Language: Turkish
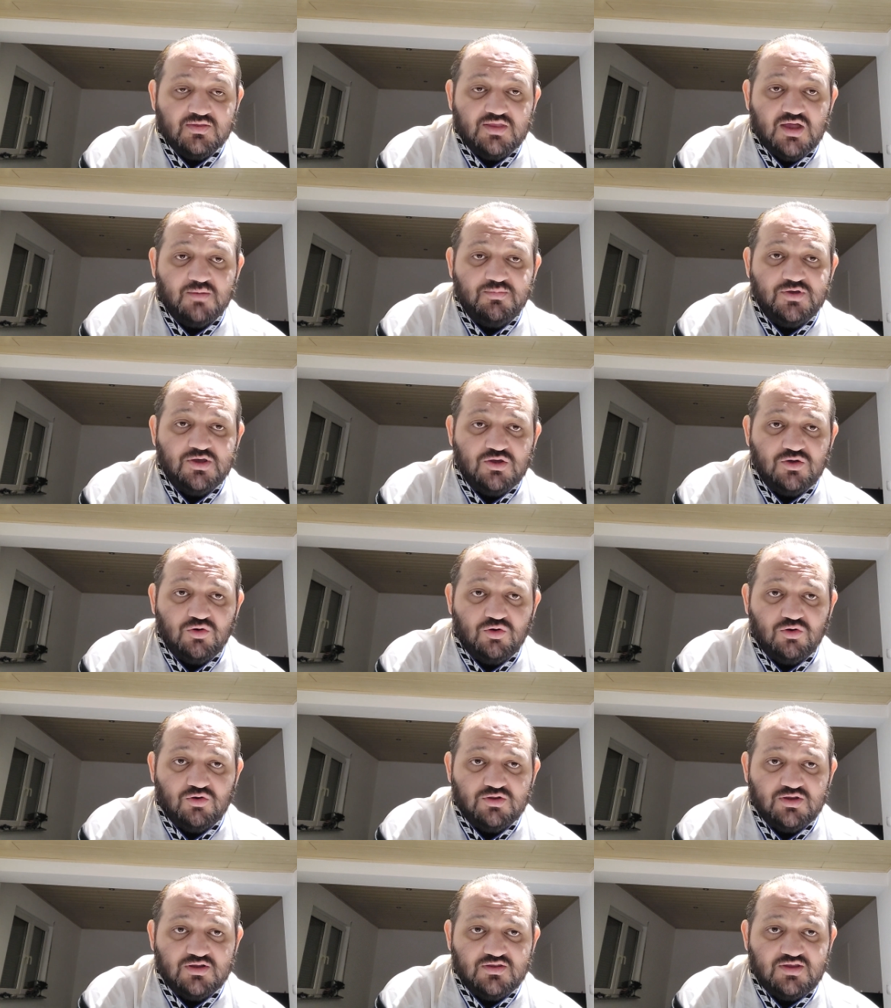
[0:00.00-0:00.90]
Tabii ki
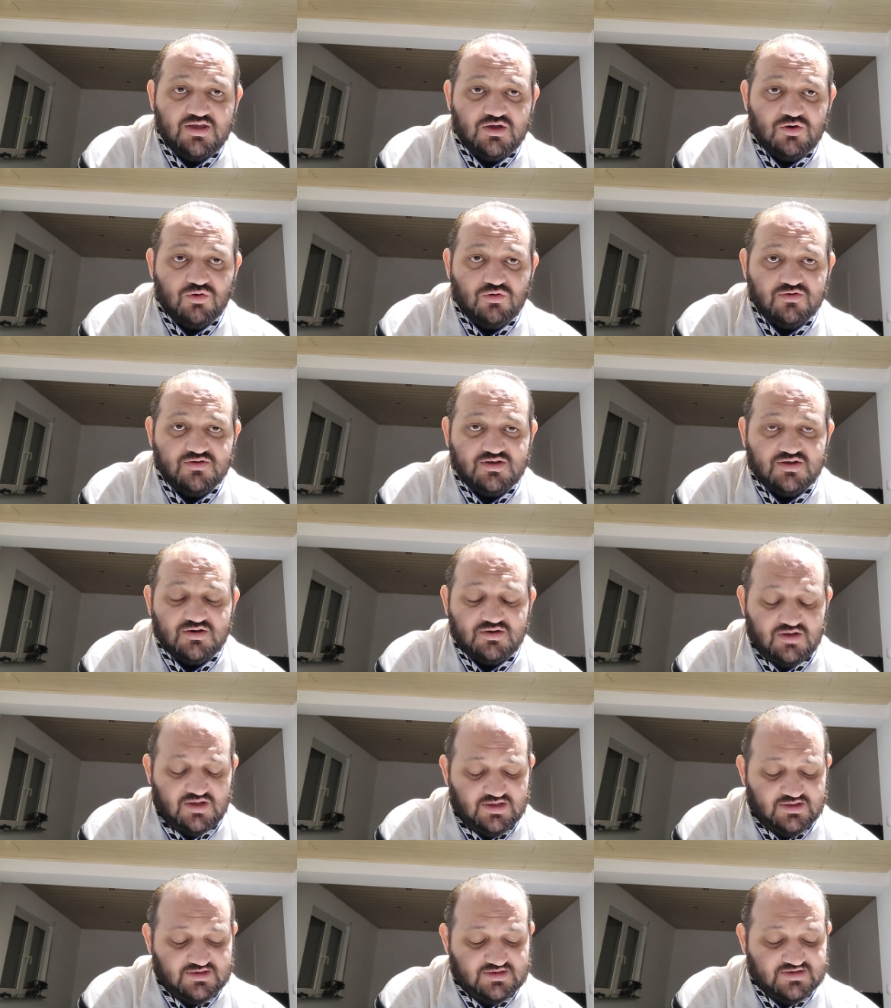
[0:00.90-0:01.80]
orada DeRozan
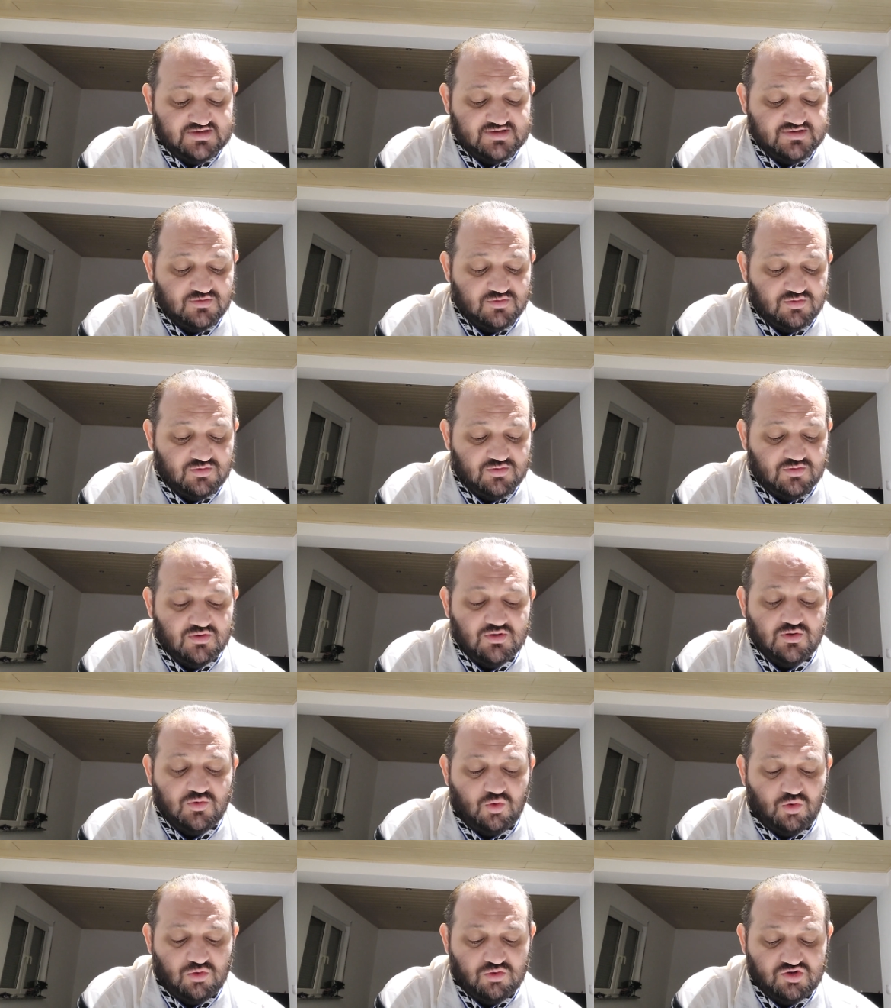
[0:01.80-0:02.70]
etkisi e,
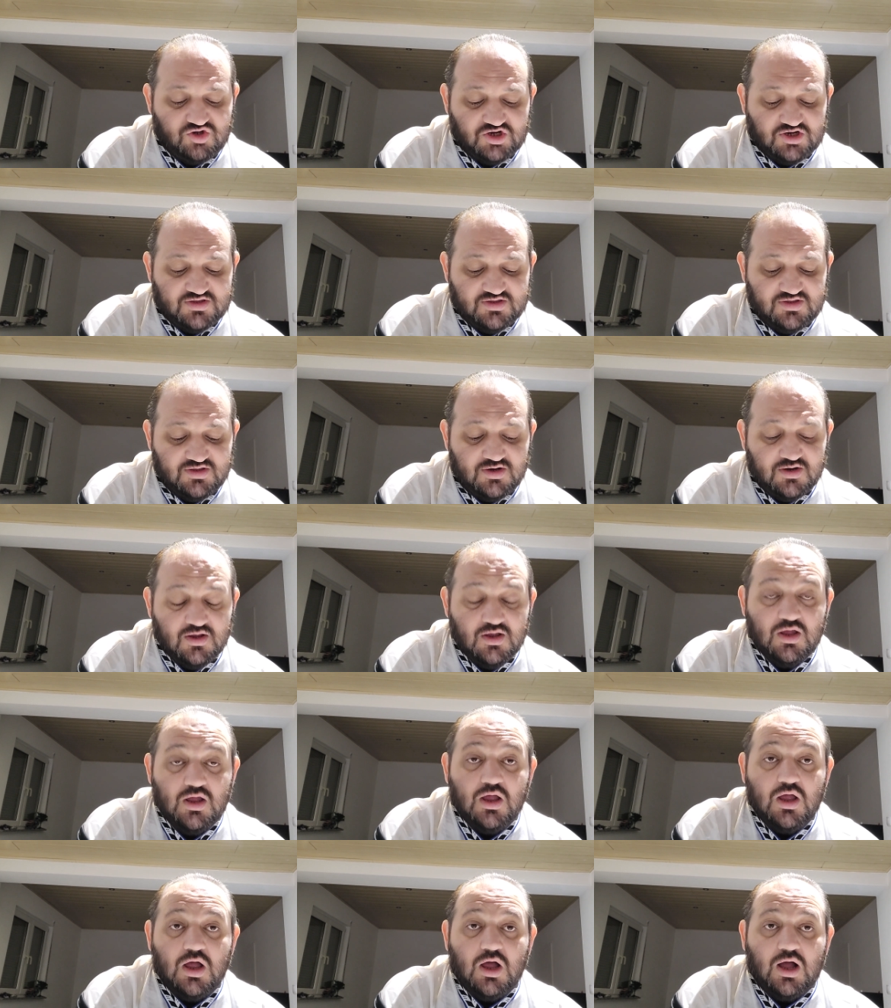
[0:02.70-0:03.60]
olacaktır.
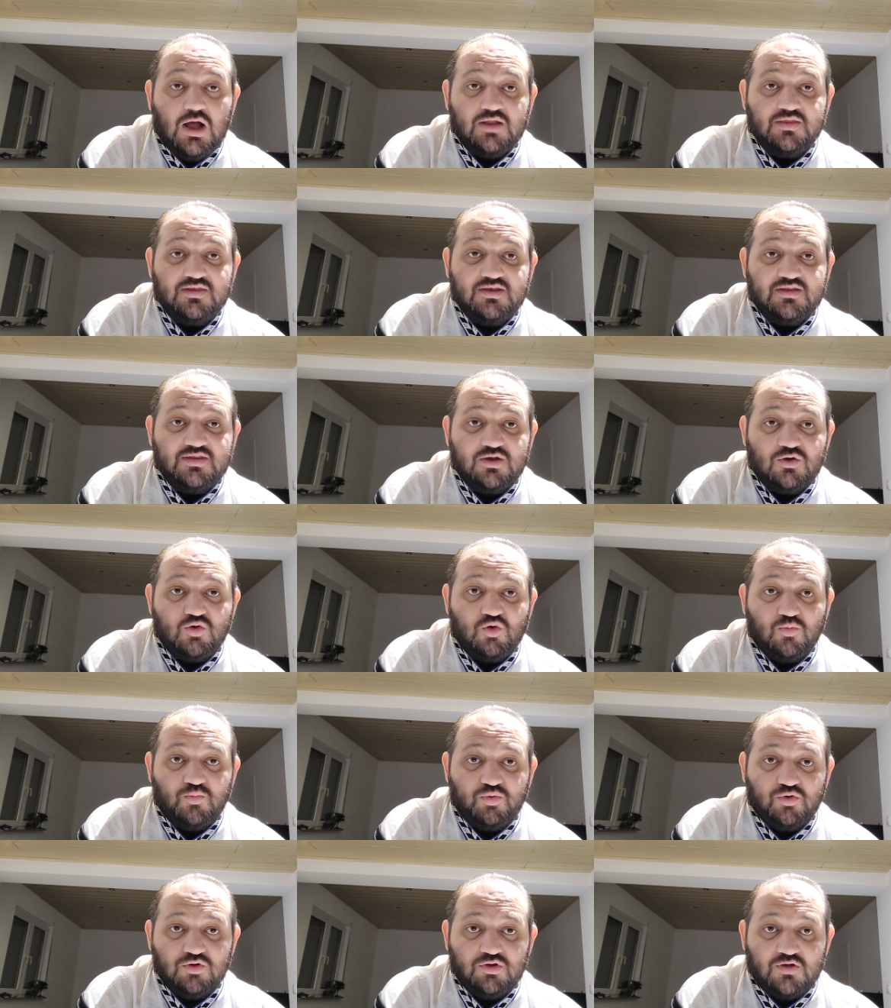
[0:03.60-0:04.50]

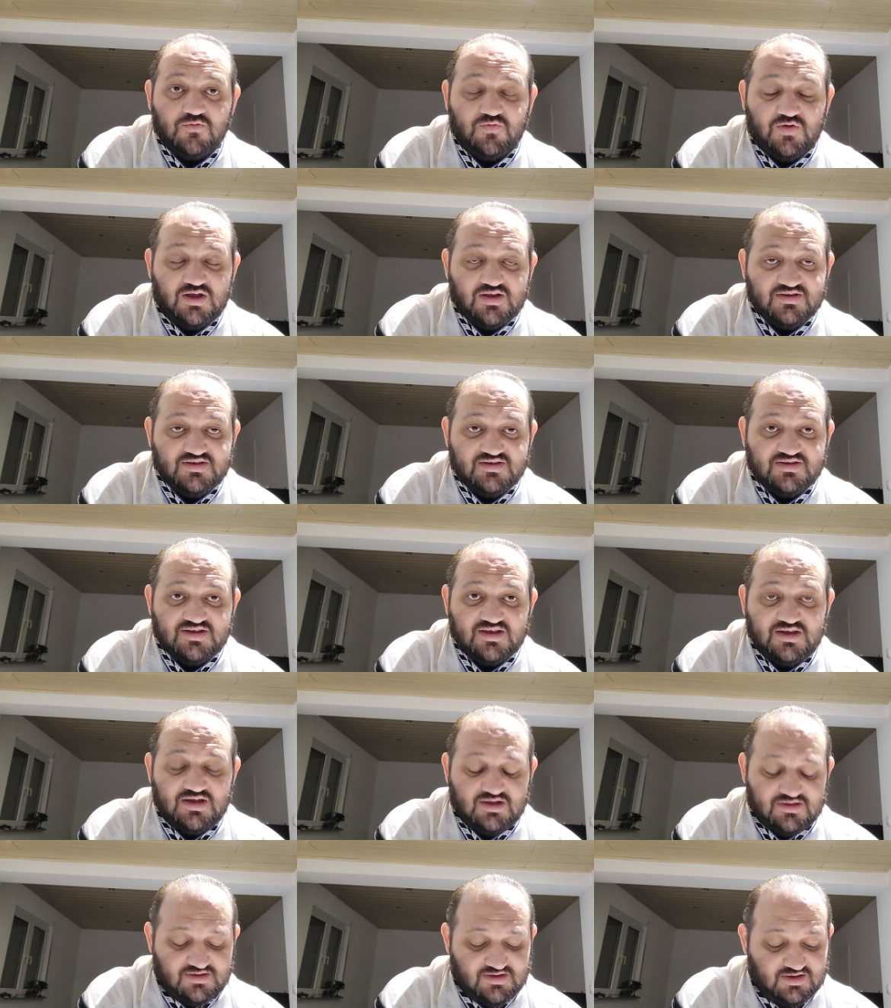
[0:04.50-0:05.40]
Antetokounmpo da fazla
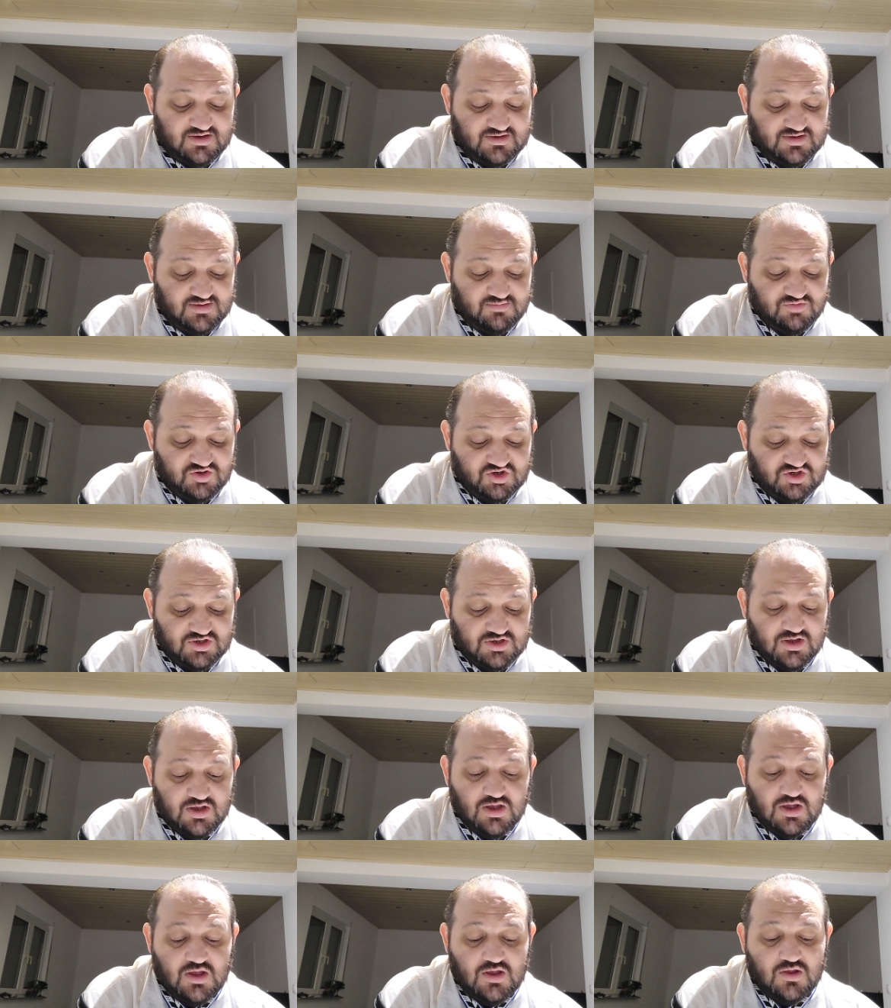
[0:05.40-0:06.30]
sayı atar
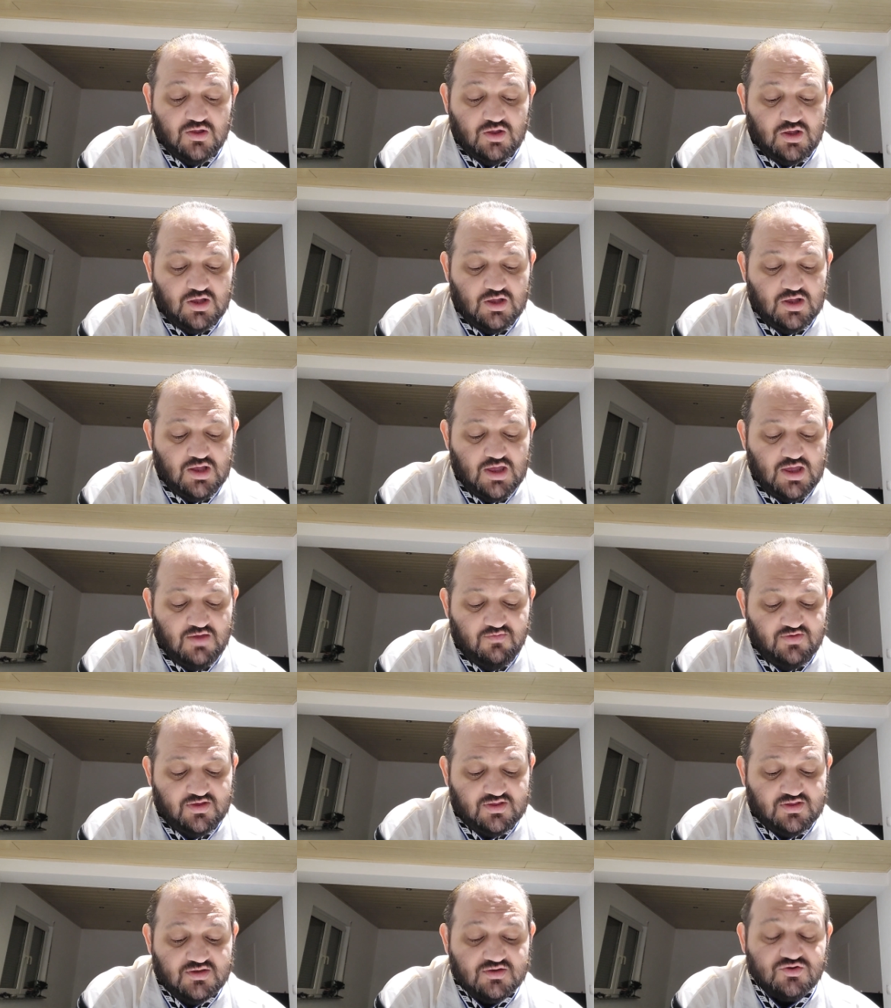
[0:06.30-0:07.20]
demiştik. E,
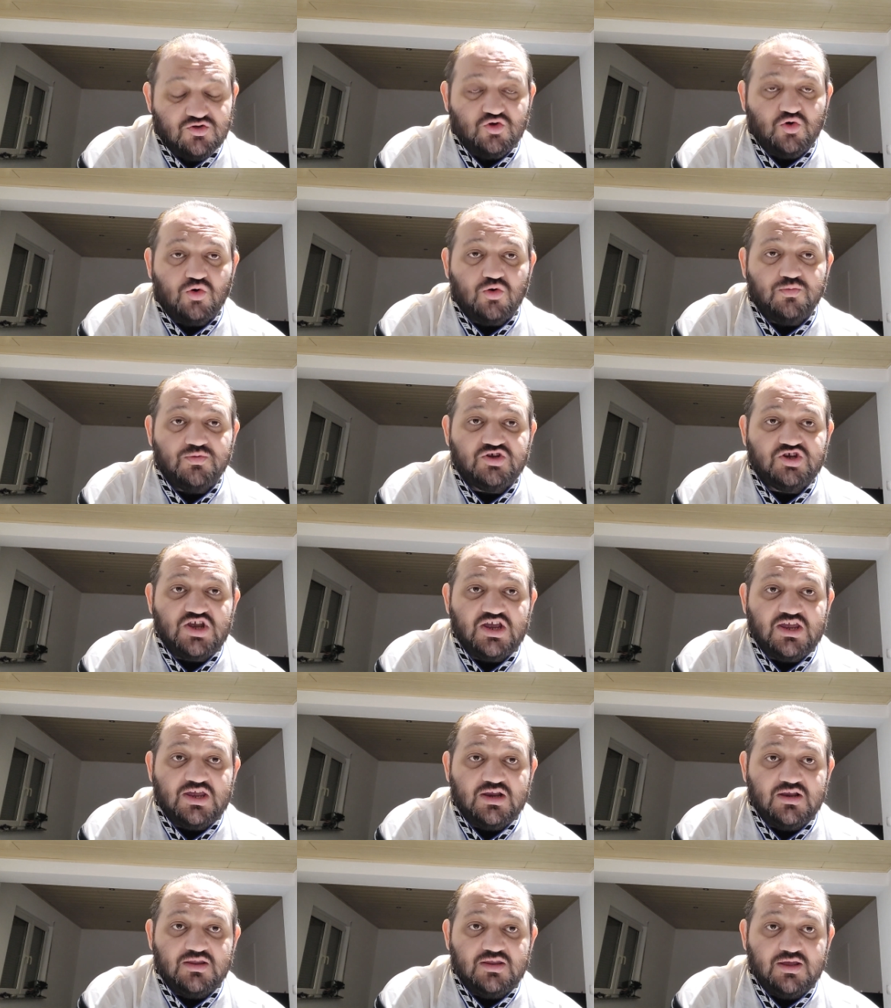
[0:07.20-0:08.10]
evet zor bir
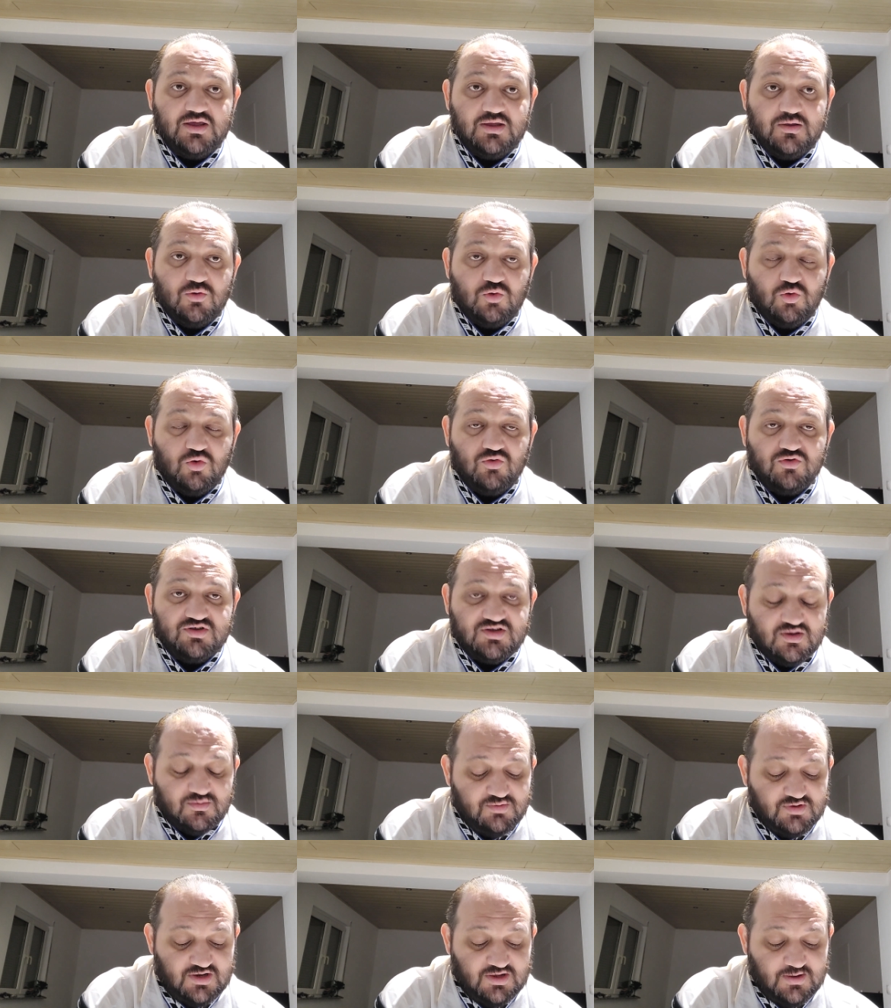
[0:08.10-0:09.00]
şekilde
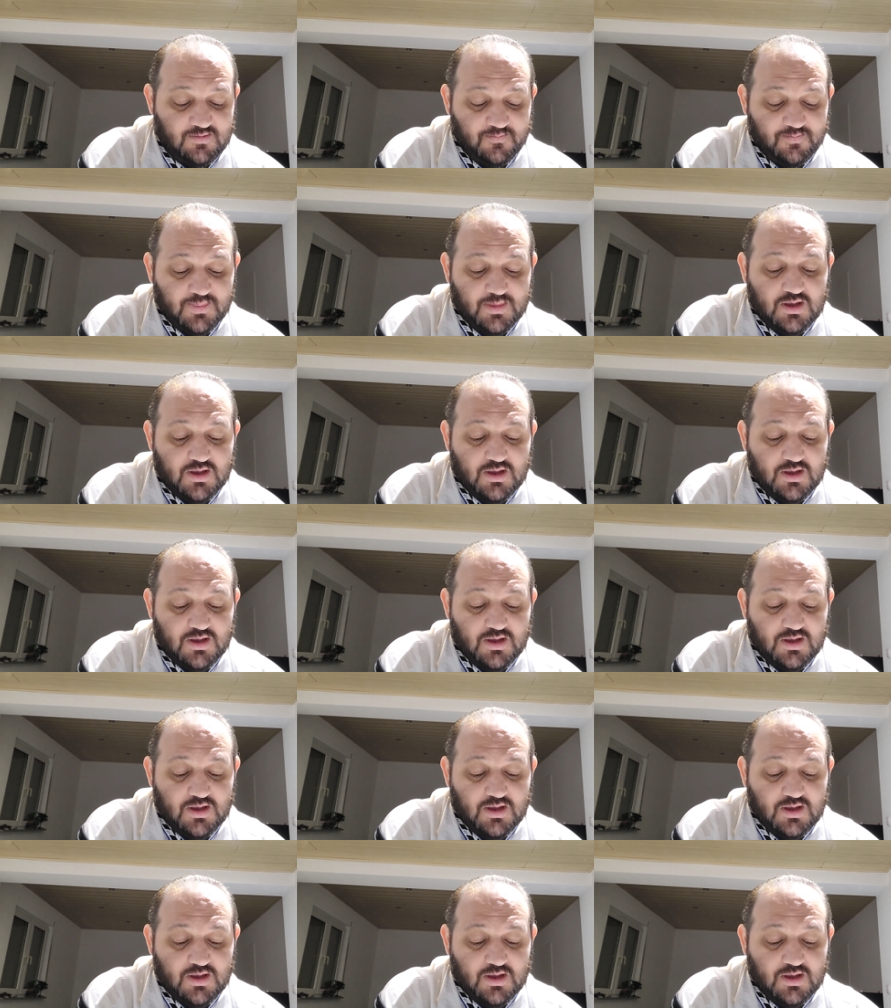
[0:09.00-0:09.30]
olsa bile